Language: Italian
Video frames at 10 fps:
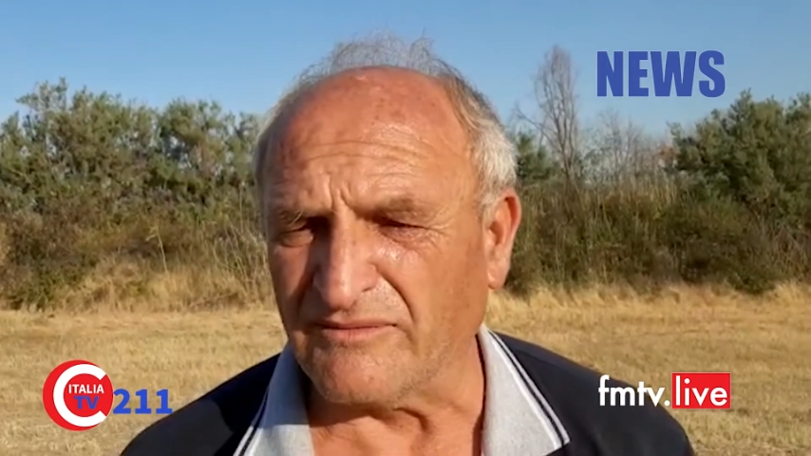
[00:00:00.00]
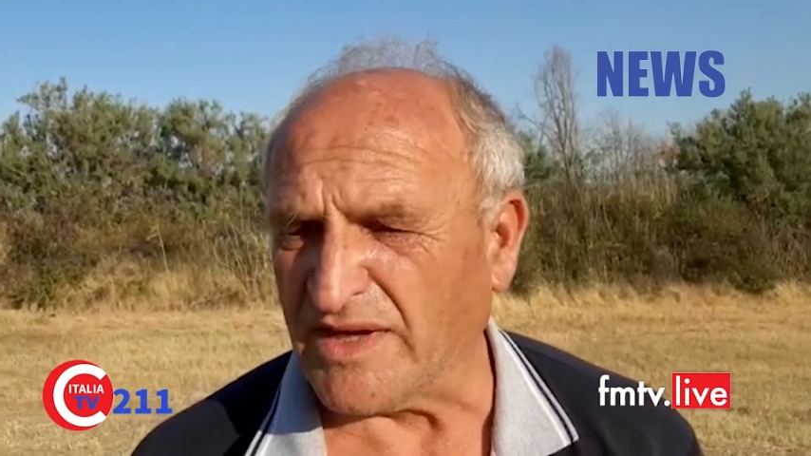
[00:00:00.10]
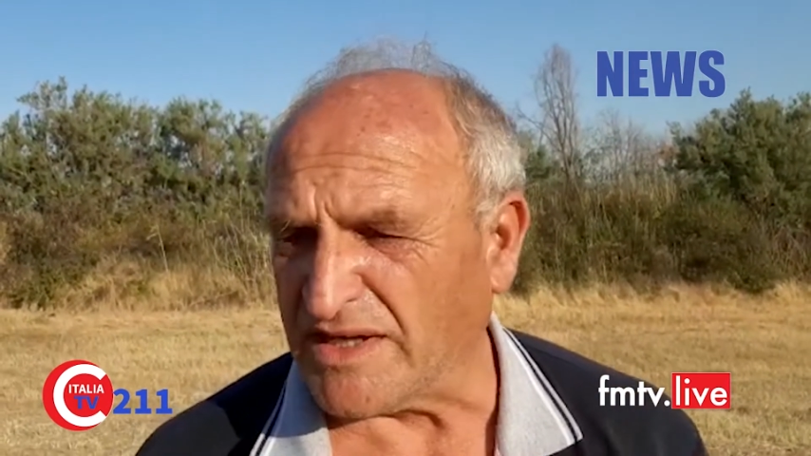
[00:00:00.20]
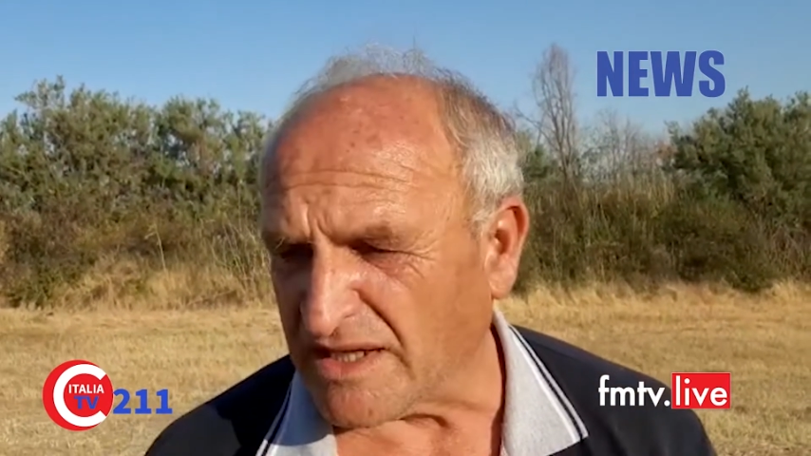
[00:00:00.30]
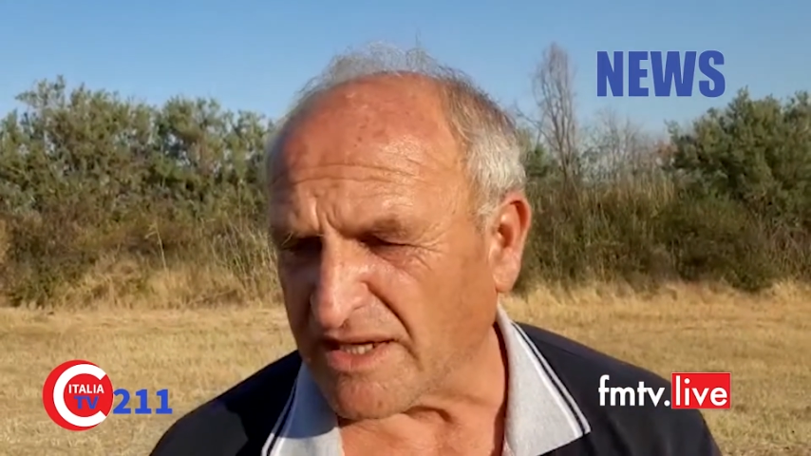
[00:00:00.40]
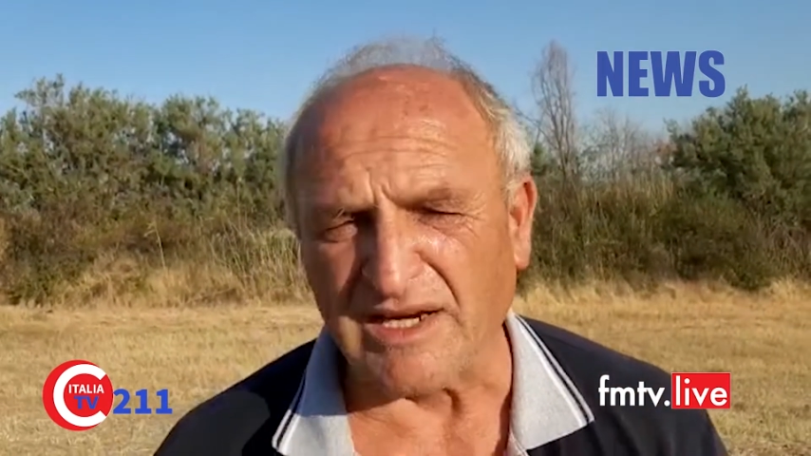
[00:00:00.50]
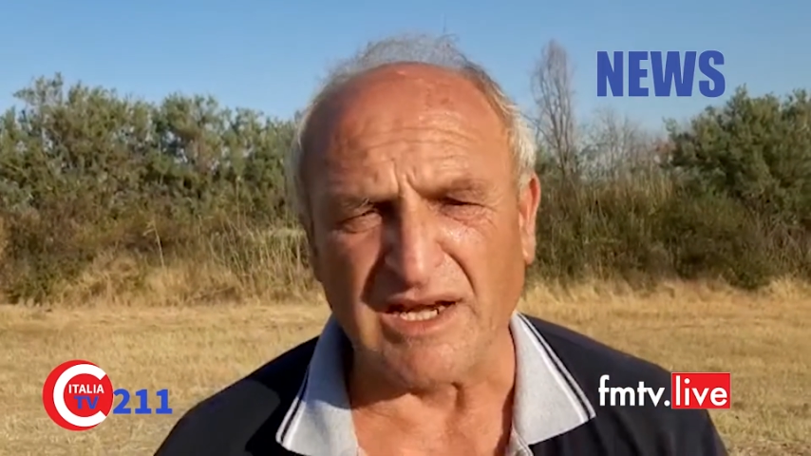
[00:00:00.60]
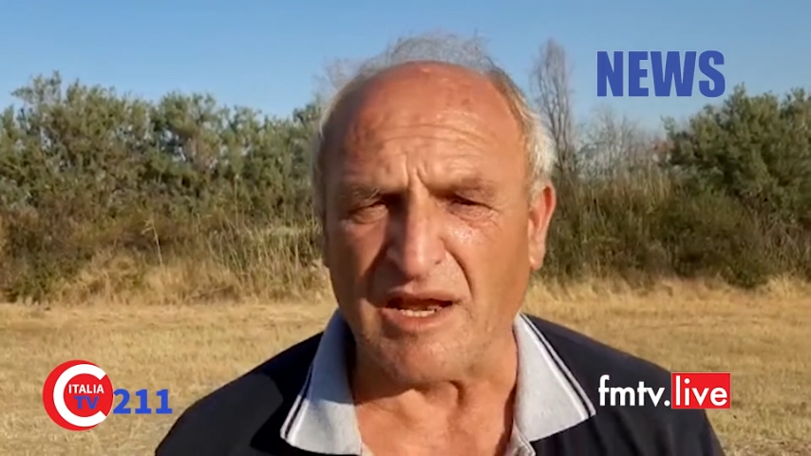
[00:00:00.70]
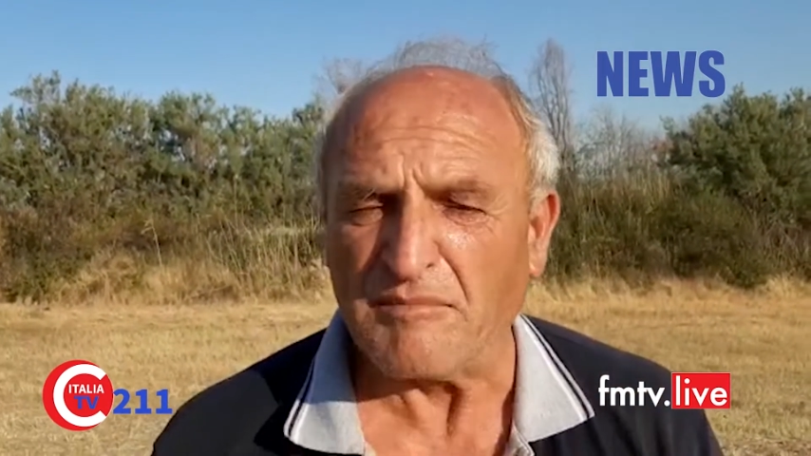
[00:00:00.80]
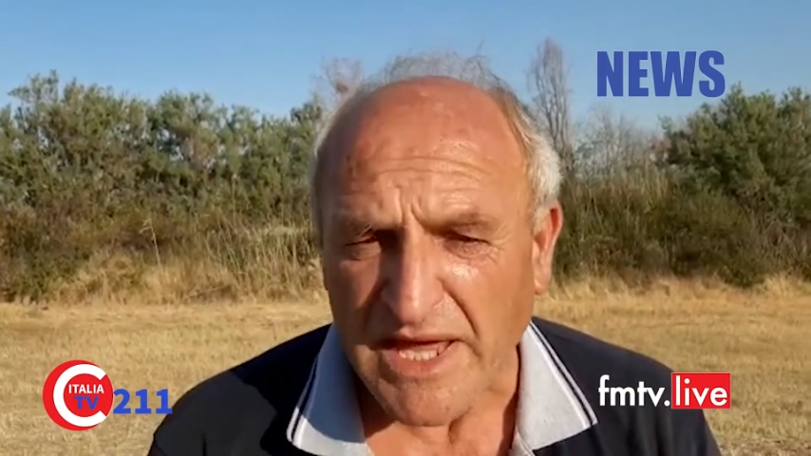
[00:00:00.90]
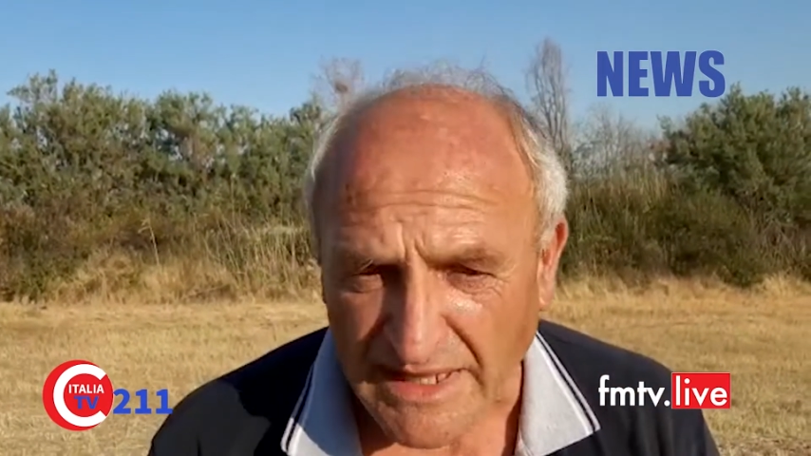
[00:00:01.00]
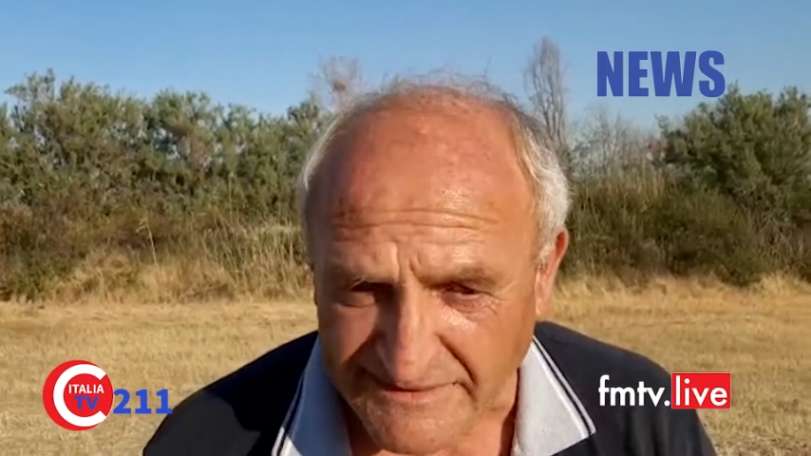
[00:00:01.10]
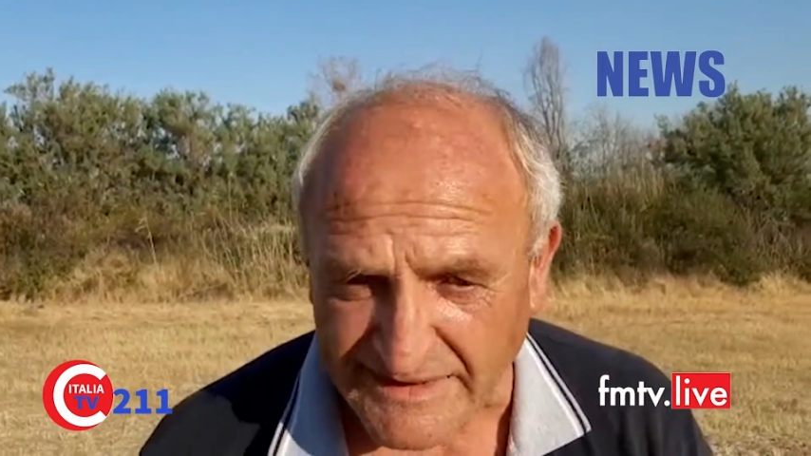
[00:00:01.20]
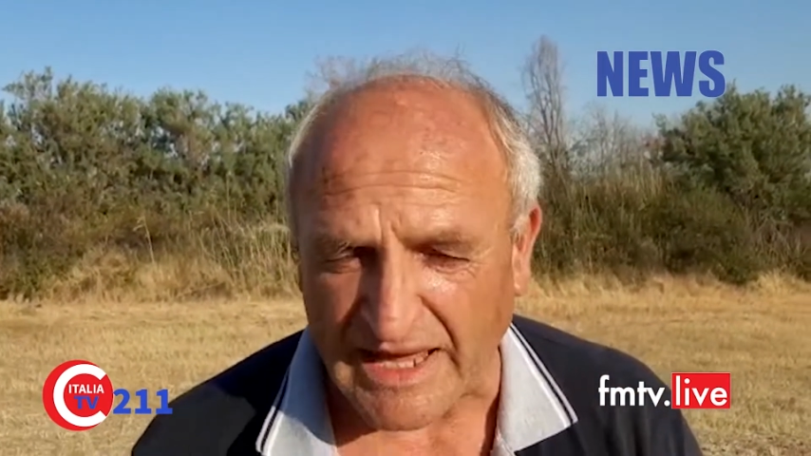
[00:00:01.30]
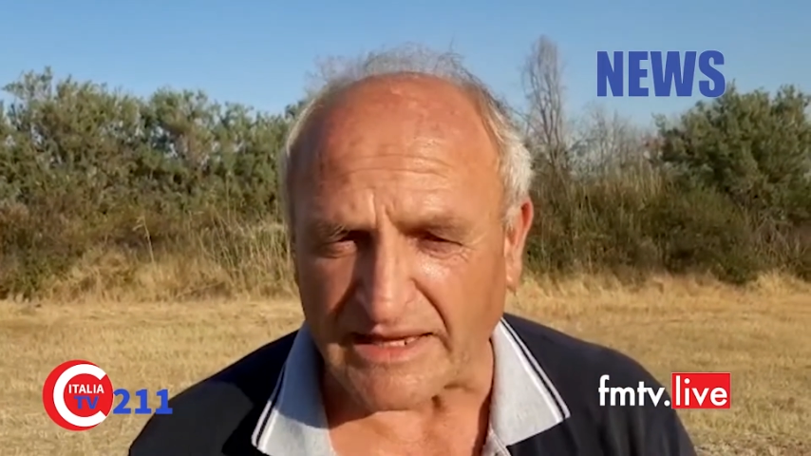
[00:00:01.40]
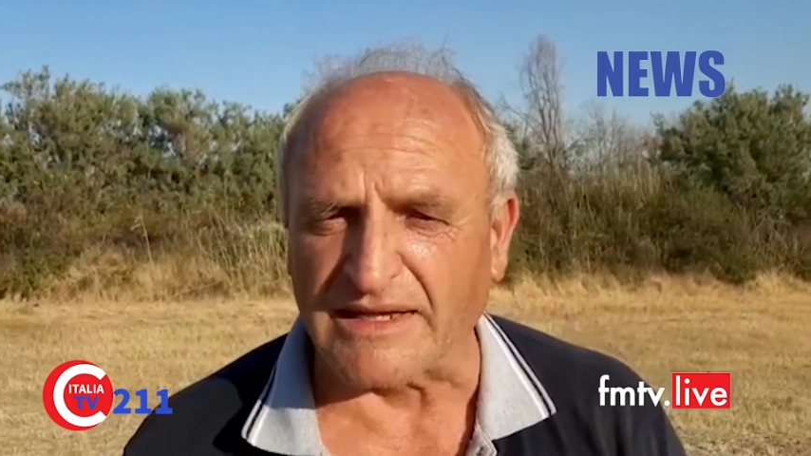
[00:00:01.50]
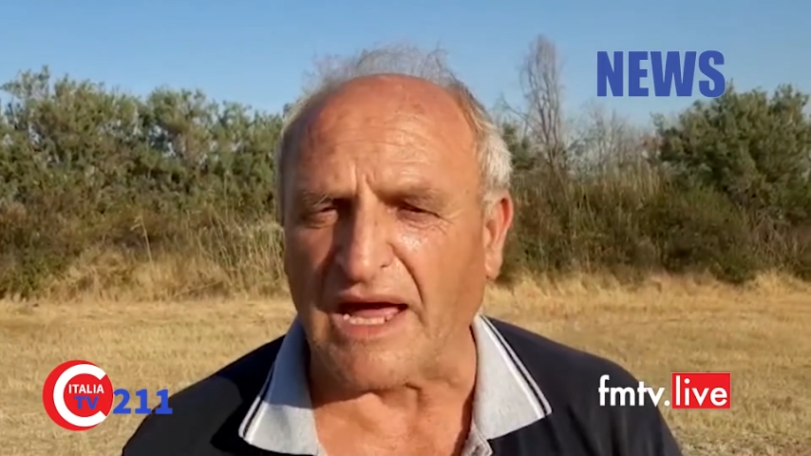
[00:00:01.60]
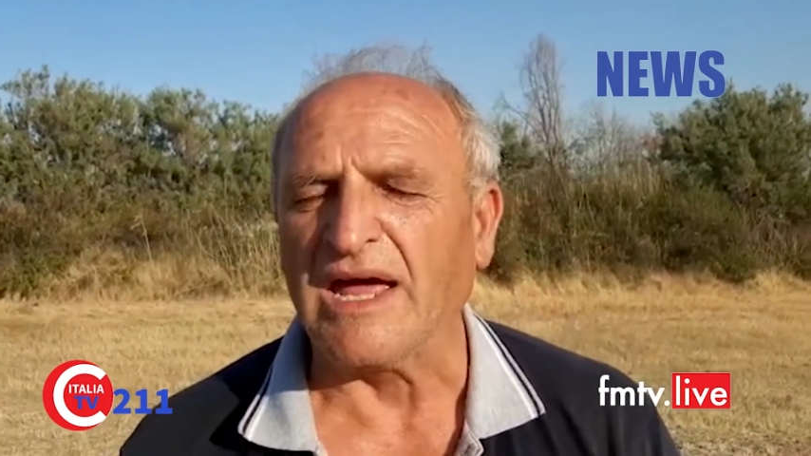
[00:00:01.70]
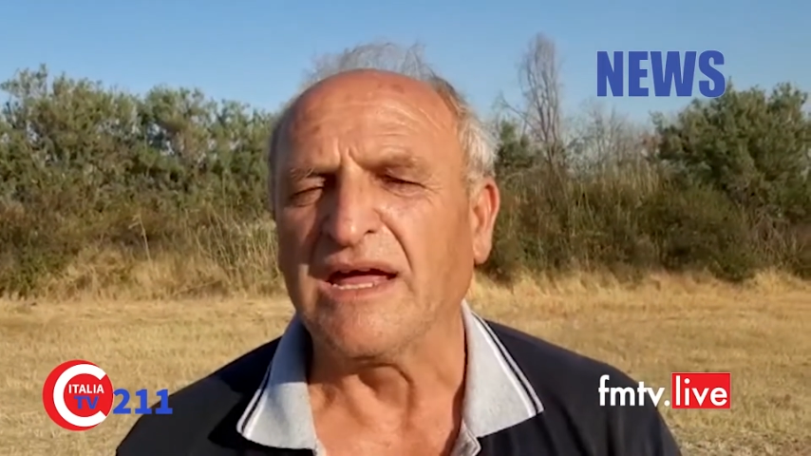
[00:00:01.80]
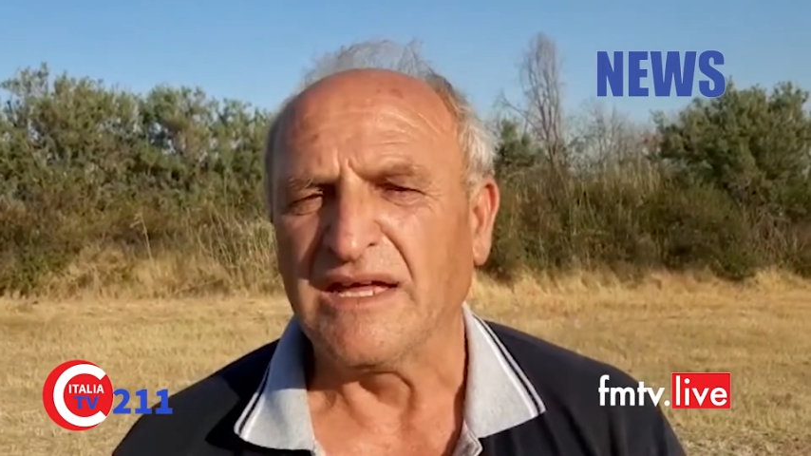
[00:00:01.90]
venire nella mia
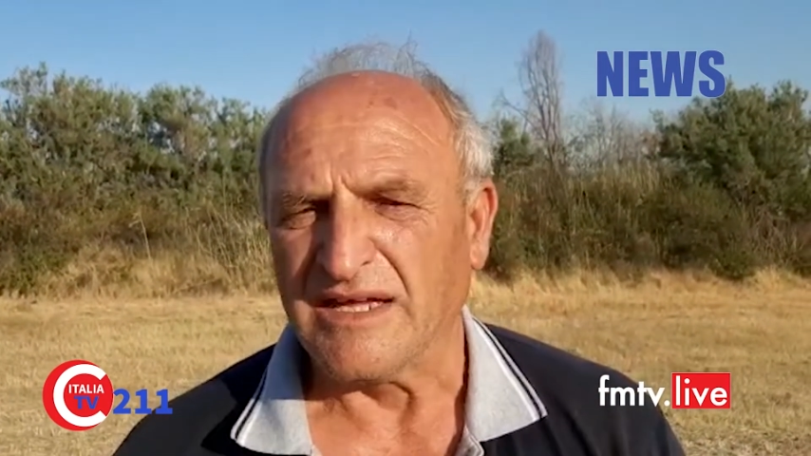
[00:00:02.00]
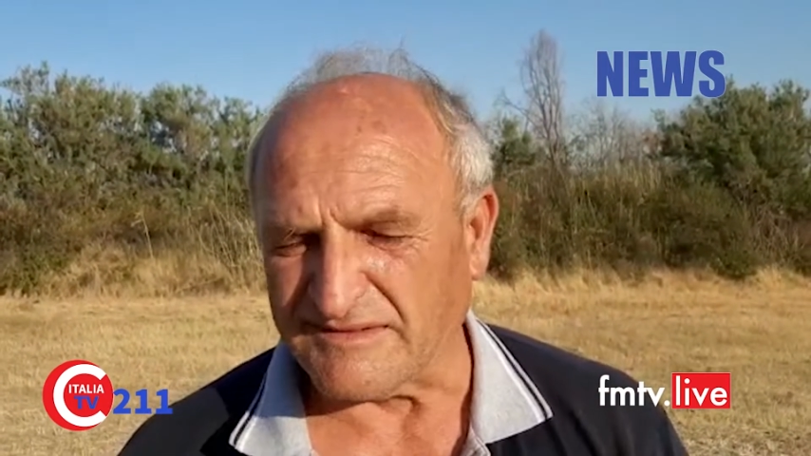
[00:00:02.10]
azienda e